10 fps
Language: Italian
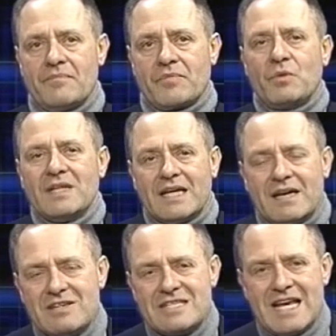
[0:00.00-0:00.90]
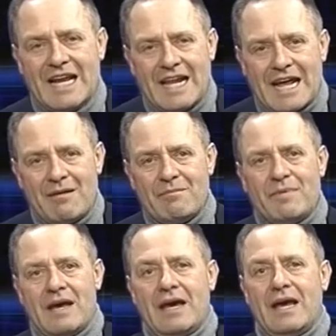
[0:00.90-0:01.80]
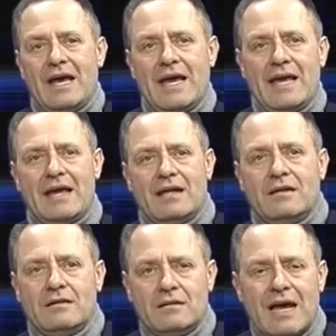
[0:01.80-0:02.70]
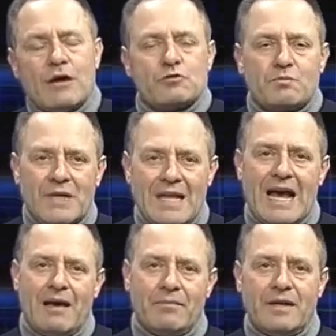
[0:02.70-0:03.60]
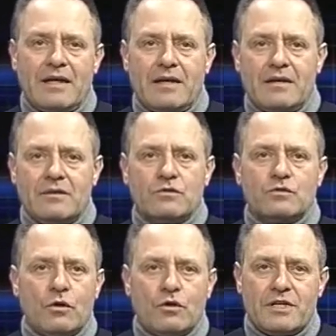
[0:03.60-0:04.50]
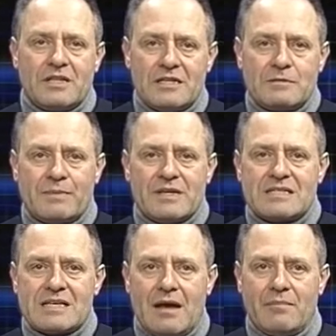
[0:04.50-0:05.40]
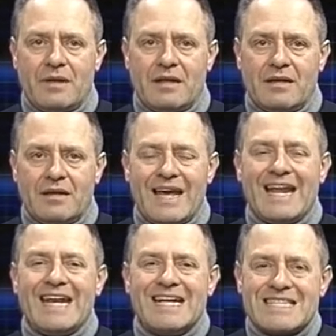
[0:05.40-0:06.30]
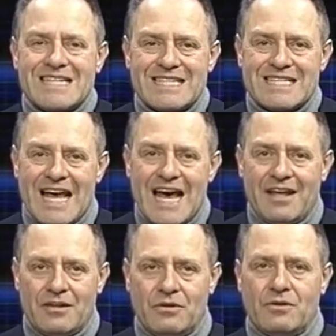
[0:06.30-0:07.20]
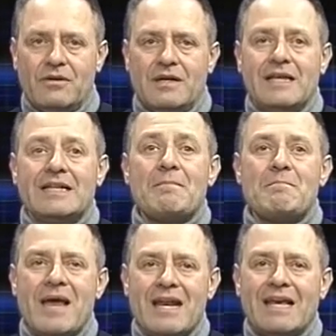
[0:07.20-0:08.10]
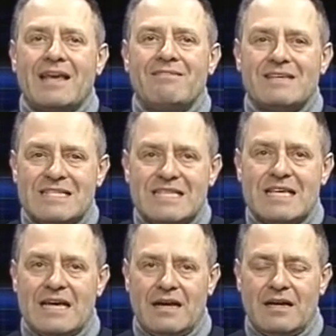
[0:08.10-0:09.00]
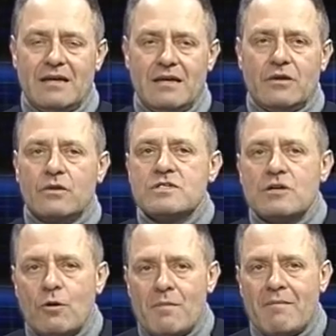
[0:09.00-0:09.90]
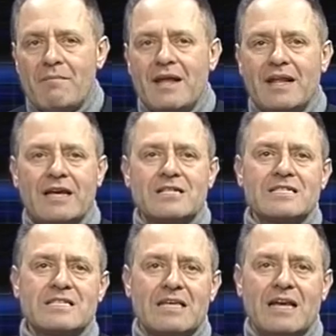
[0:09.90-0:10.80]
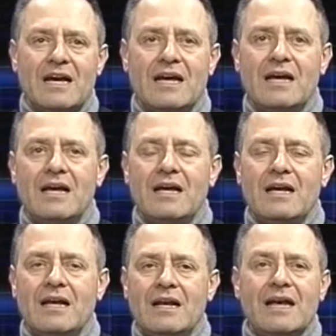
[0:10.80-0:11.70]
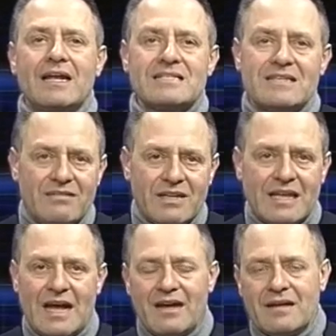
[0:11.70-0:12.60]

Quindi che vi sia la rabbia è auspicabile, non solo indispensabile, è necessario ed è bene che vi sia, così come è bene che ci sia l'aggressività.